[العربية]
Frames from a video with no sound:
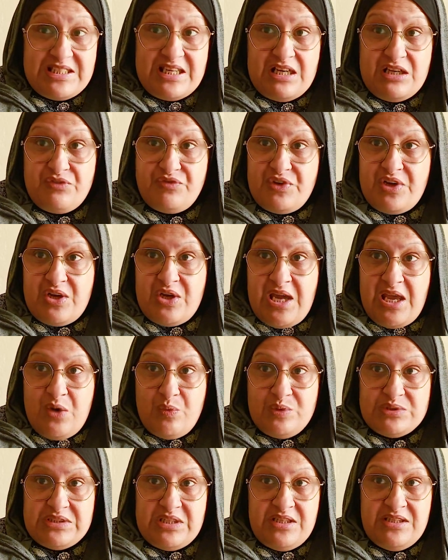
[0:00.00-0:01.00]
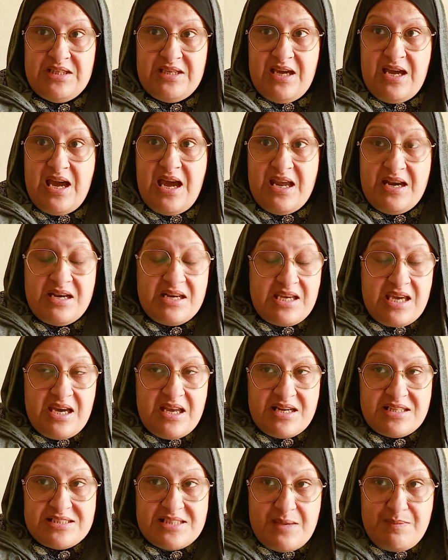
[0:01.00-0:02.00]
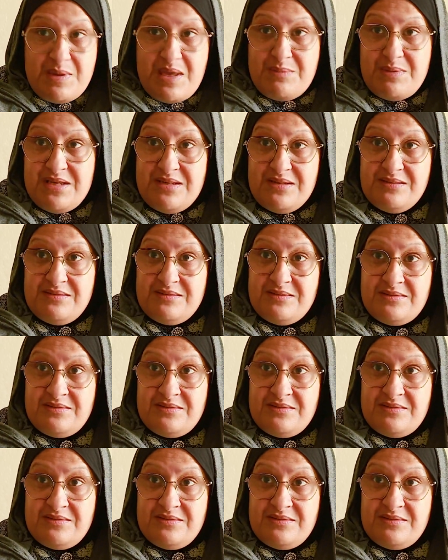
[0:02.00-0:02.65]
دخل الفرقه الوطنيه انكر تماما